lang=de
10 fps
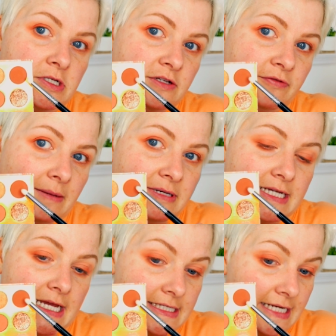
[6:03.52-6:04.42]
euch die Farbe ja
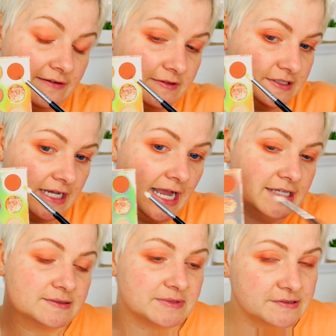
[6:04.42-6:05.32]
gerne nennen, wie sie
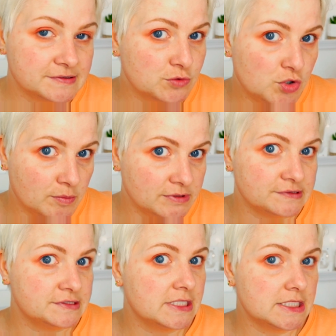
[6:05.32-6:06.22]
heißt, aber es ist so
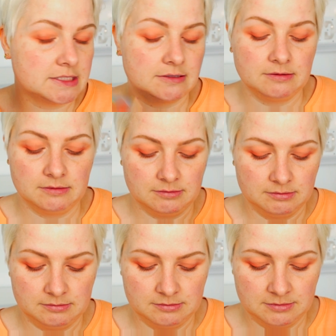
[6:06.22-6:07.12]
kompliziert,
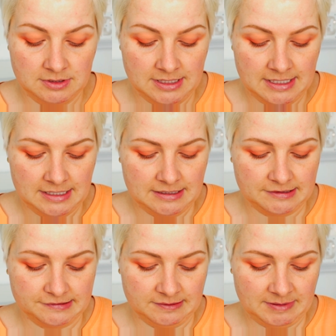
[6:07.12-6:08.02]
dass
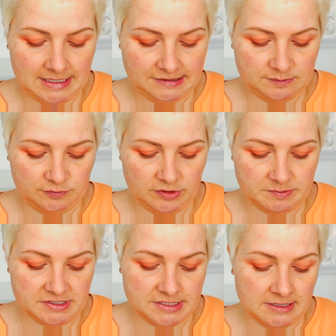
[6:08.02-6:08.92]
ich es lieber lasse, bevor ich
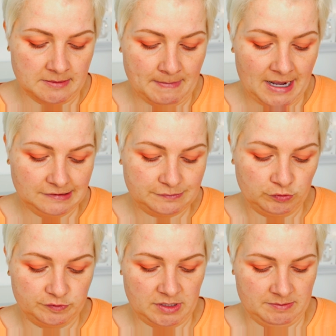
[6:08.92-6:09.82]
mich hier
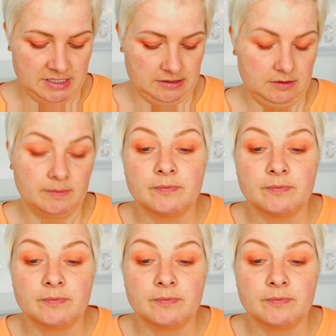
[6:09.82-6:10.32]
maßlos blamiere.